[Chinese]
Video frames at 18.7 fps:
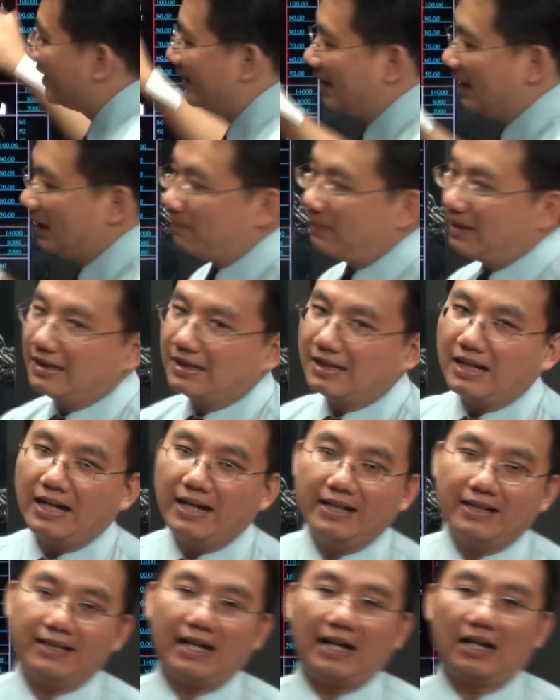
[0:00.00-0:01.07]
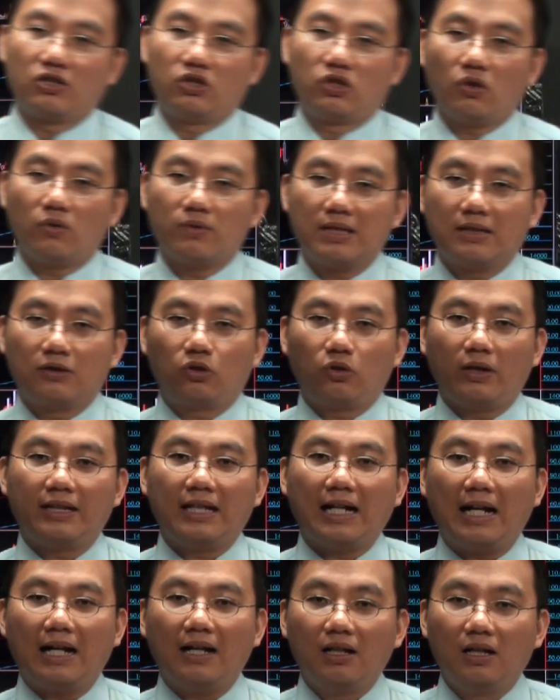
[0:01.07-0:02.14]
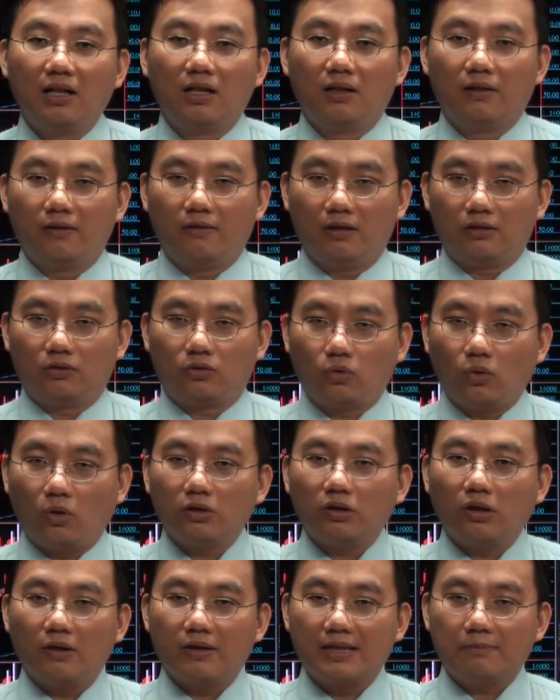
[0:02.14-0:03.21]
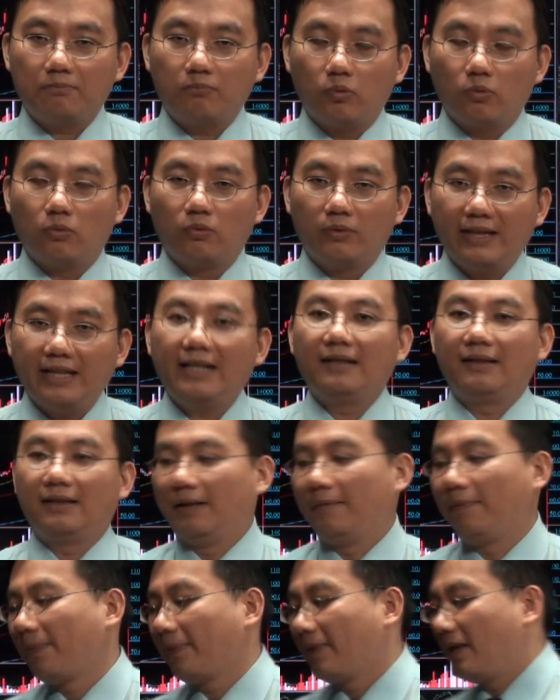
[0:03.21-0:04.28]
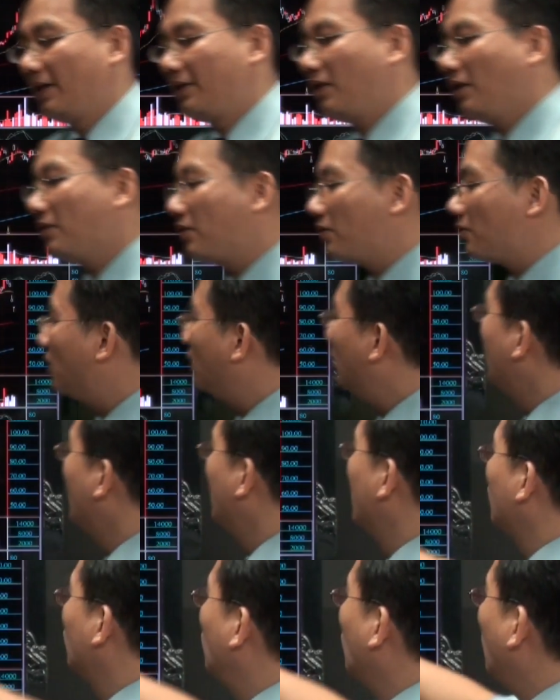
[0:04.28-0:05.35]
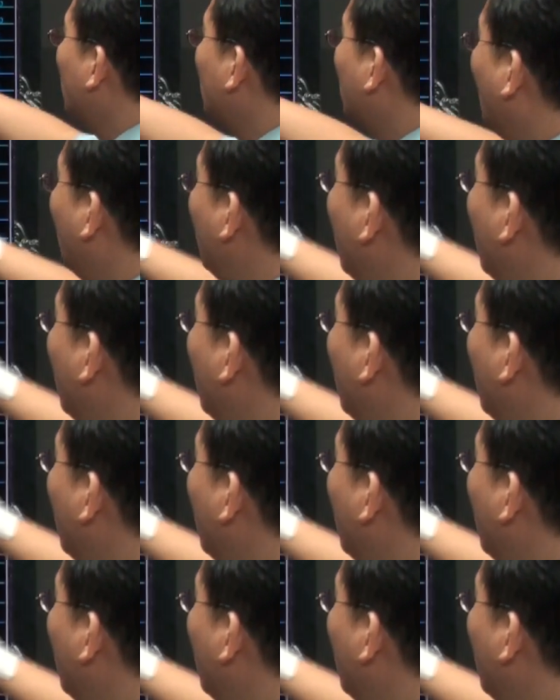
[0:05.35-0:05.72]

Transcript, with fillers: 基本上来讲就是对它多头是不利的。也就是说，多头